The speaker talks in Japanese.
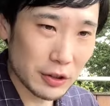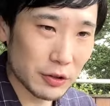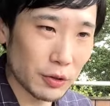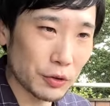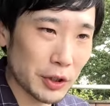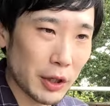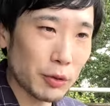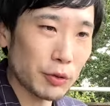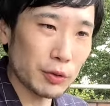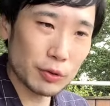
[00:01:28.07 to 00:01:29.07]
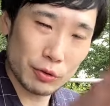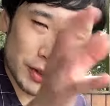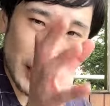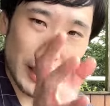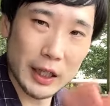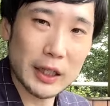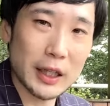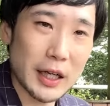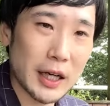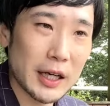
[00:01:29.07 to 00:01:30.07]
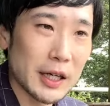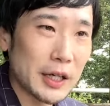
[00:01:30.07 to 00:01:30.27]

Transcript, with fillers: その女の子のお父さんかなんかが、